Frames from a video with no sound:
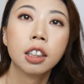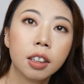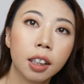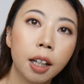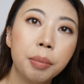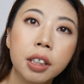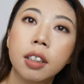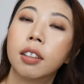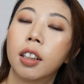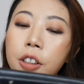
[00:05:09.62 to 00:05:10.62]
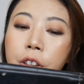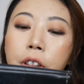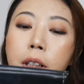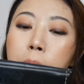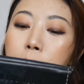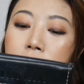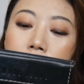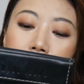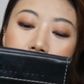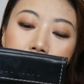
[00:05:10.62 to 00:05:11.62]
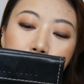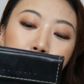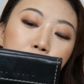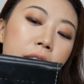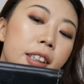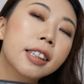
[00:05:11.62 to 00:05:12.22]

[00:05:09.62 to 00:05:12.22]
色差太明显了，刚才我连脖子都一起涂了。